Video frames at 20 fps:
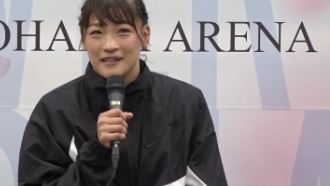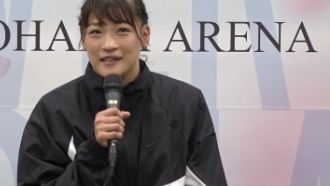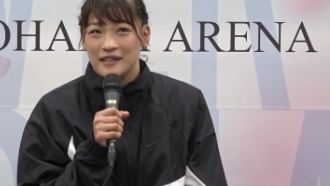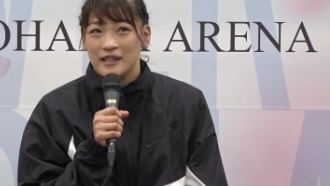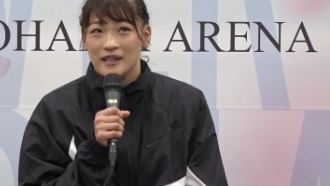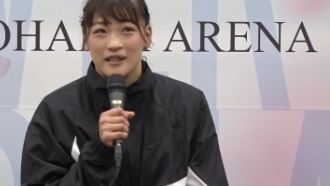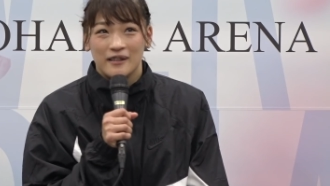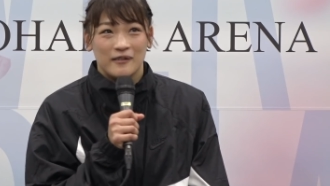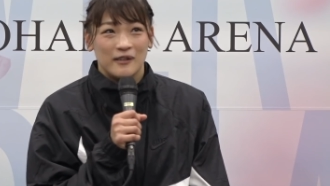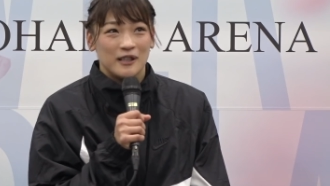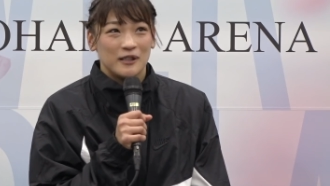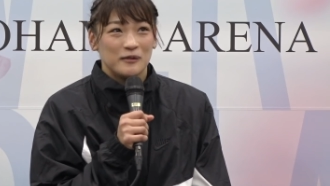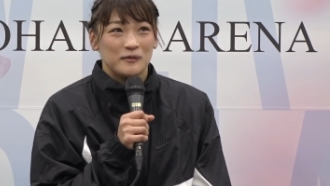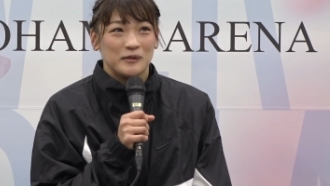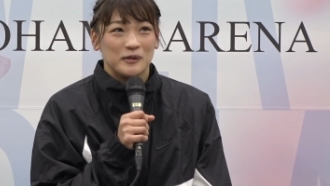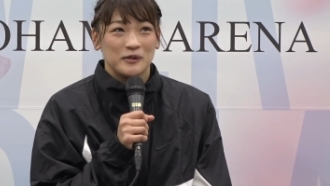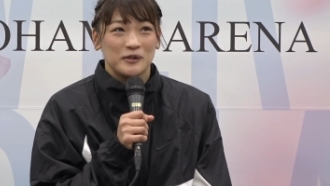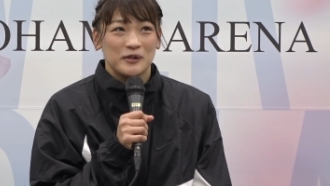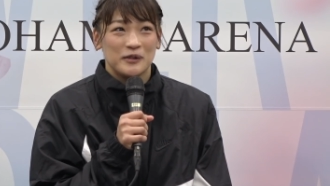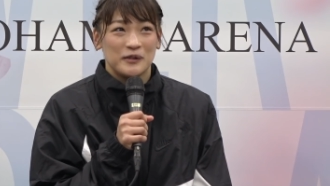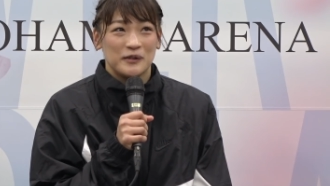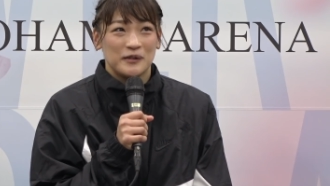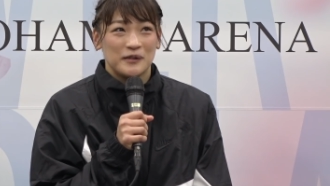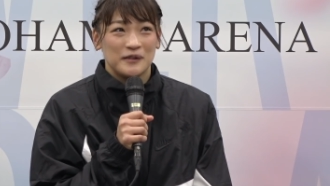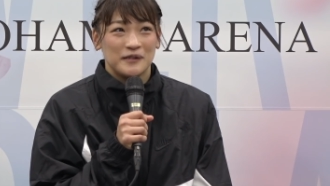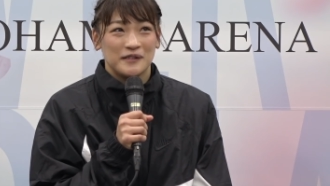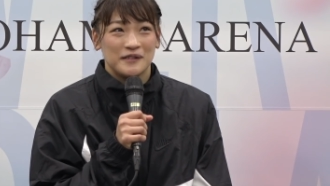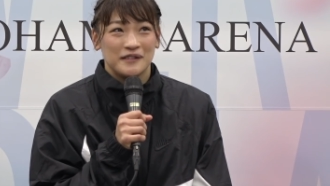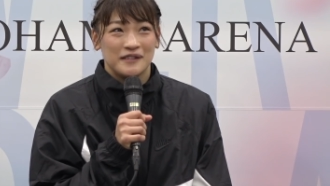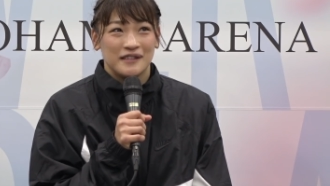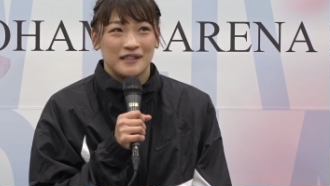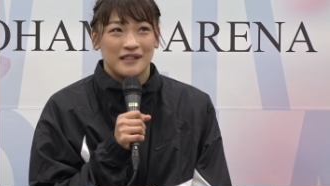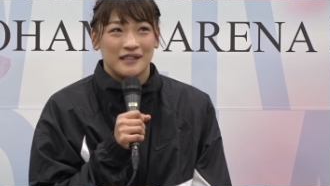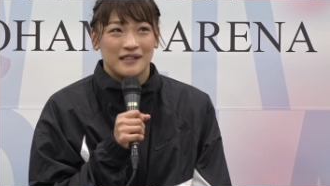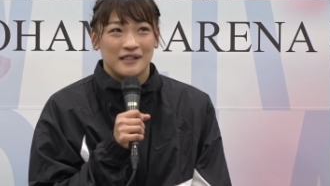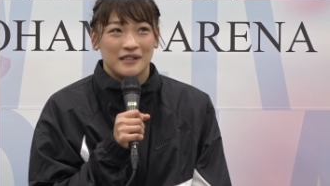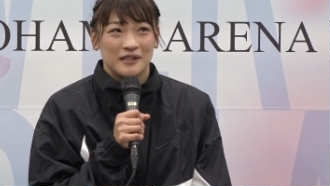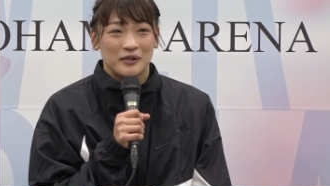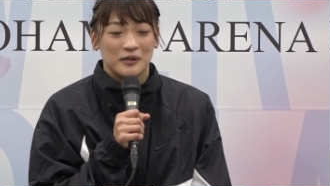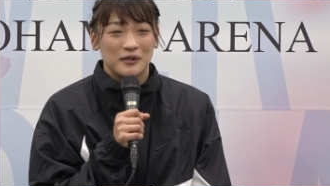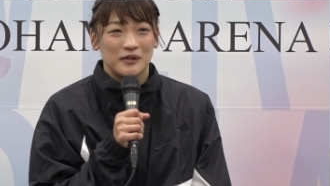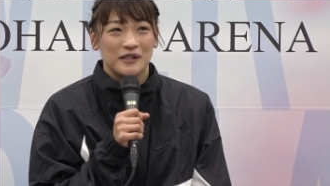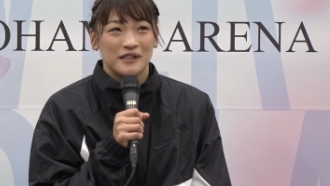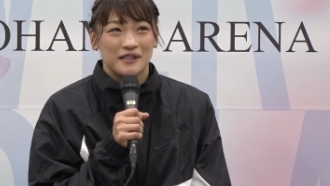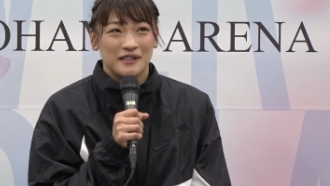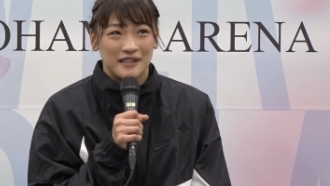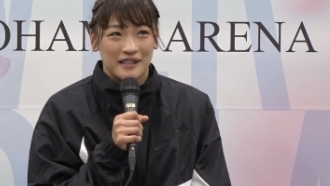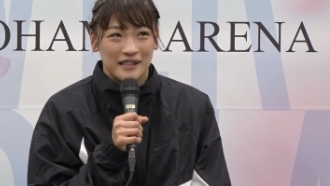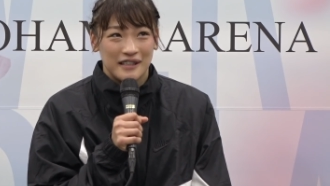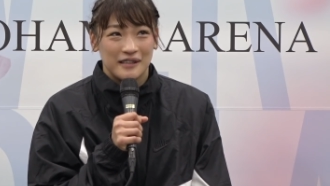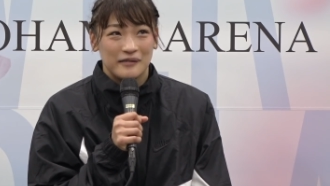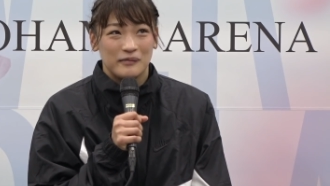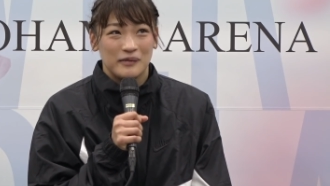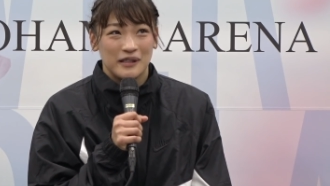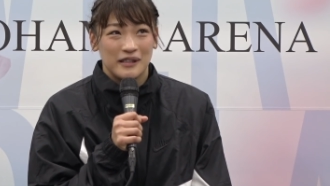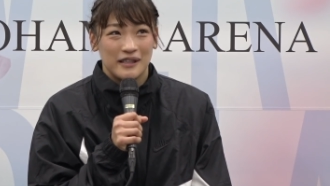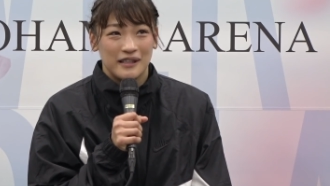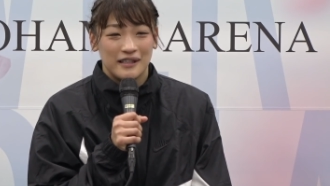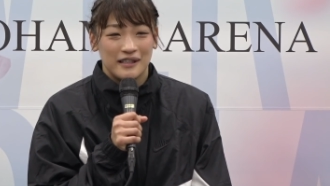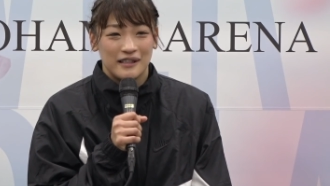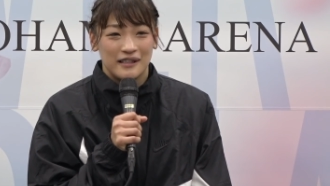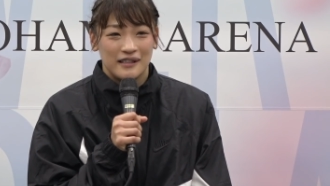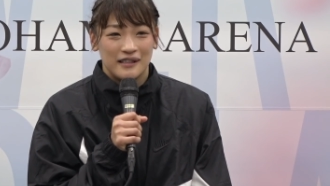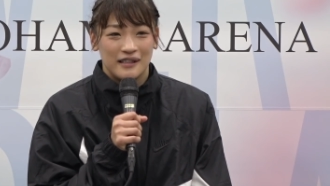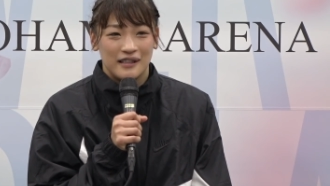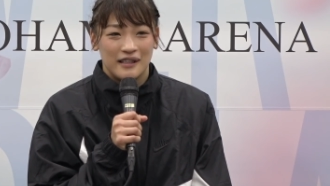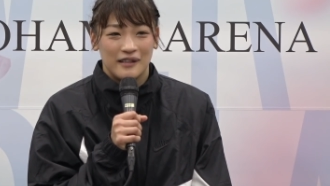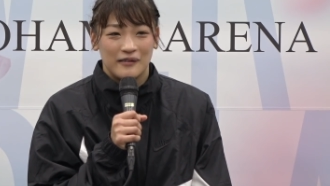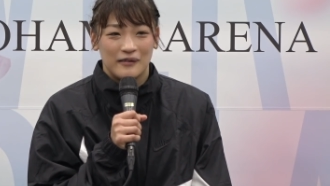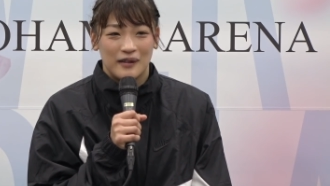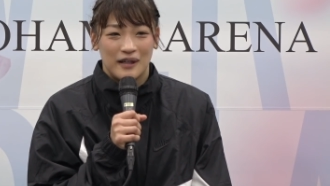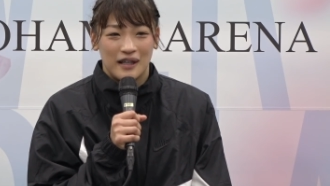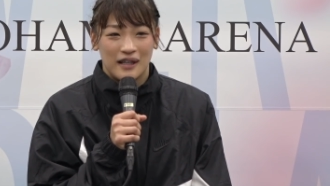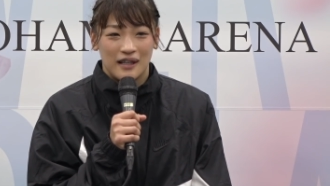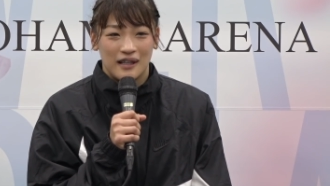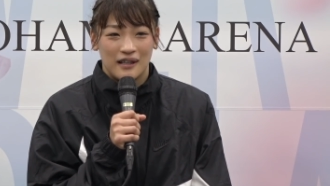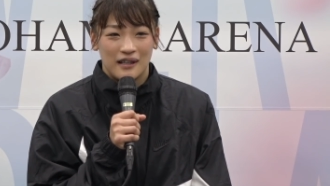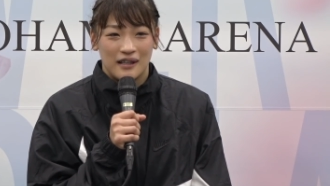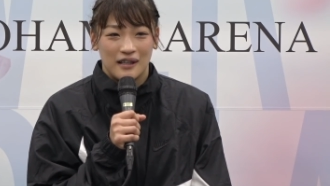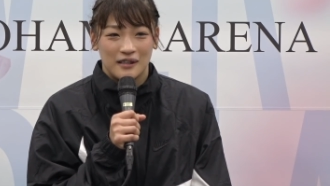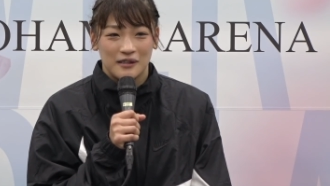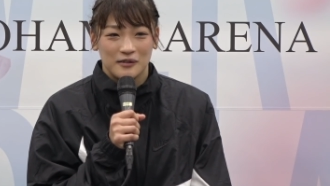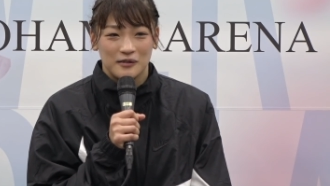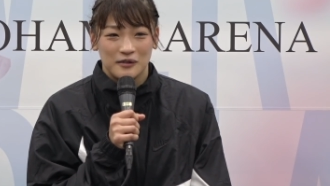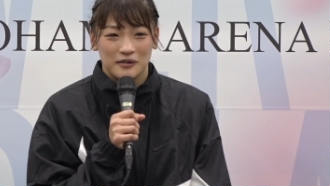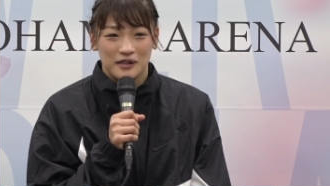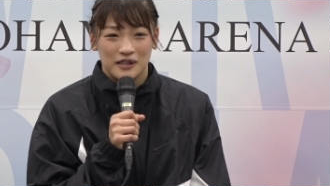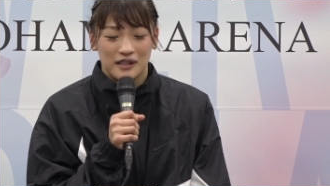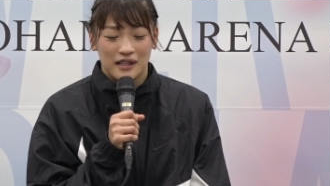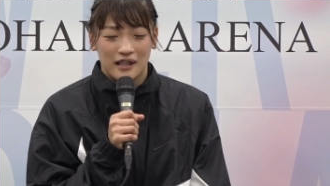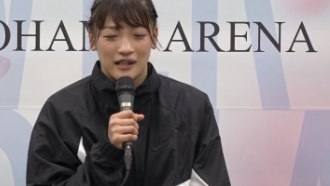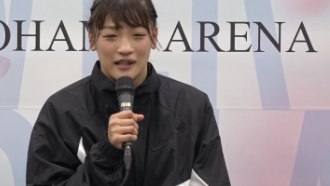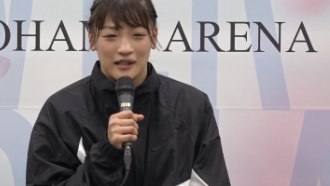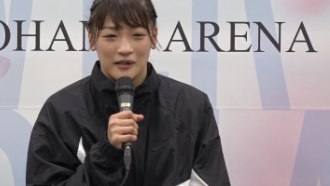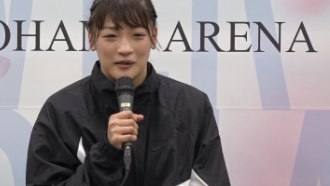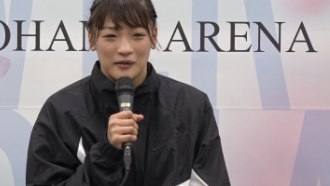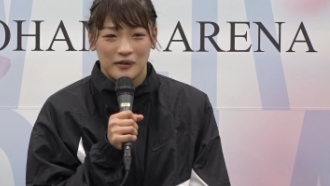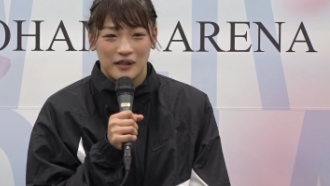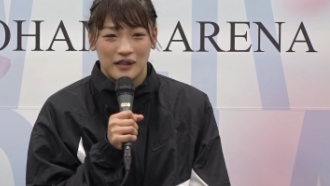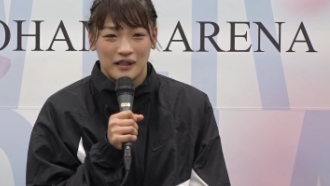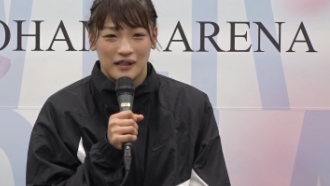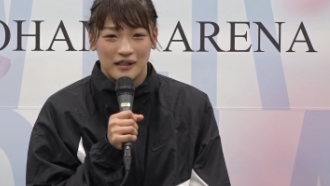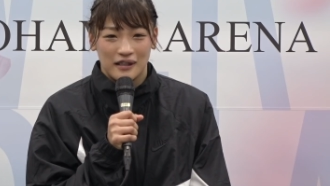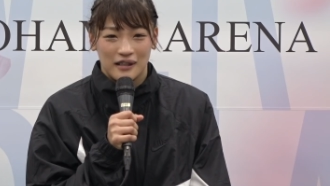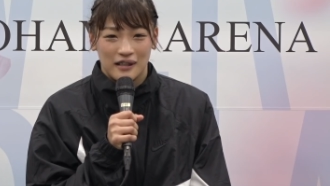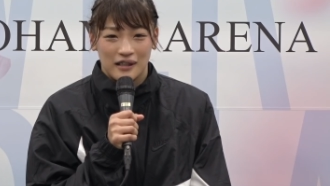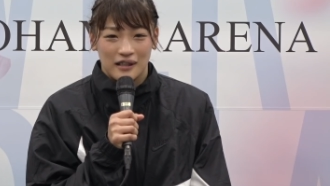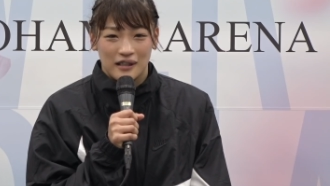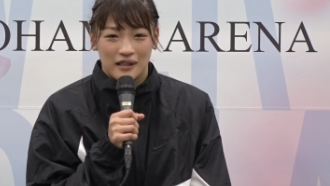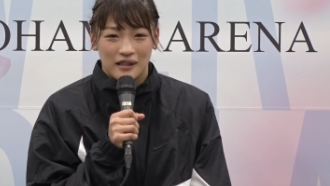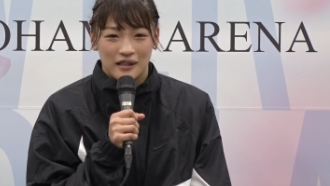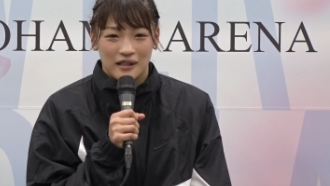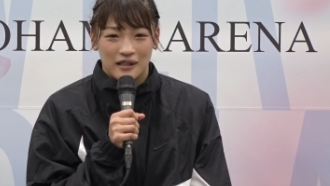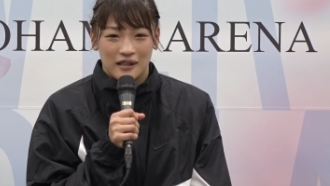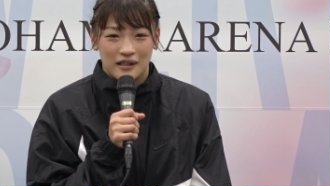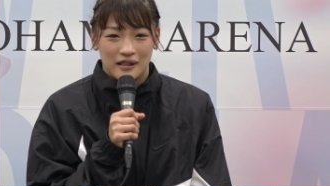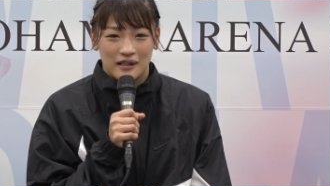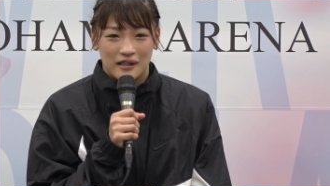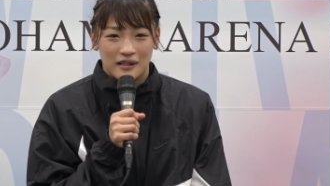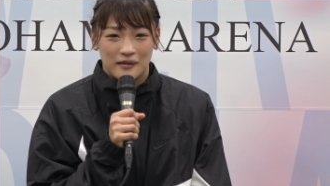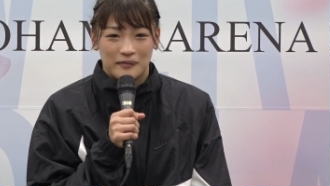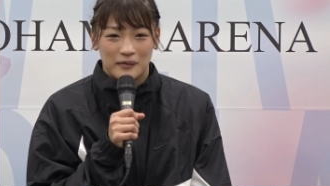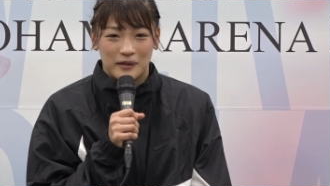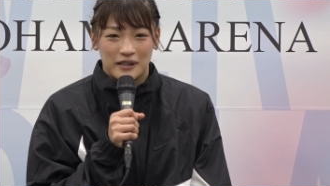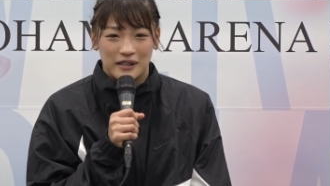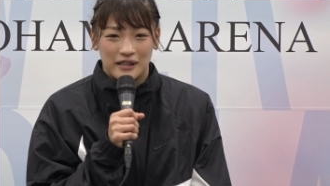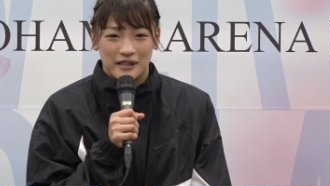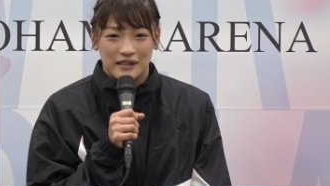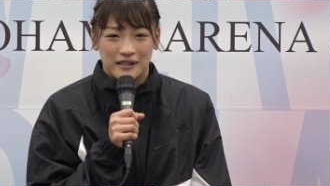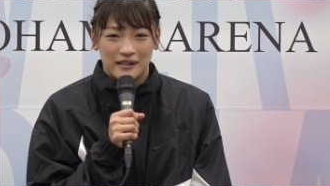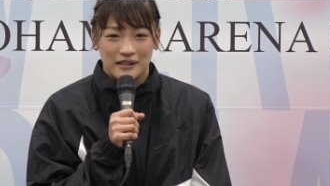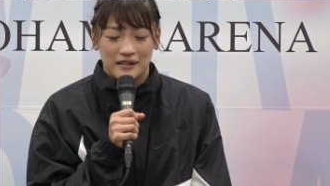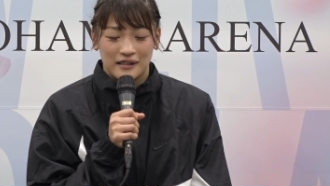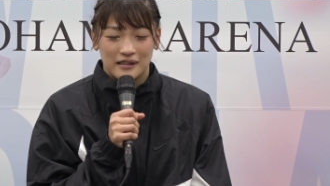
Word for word: 令和の目標そうですねやっぱり令和あるの時代なのでやっぱり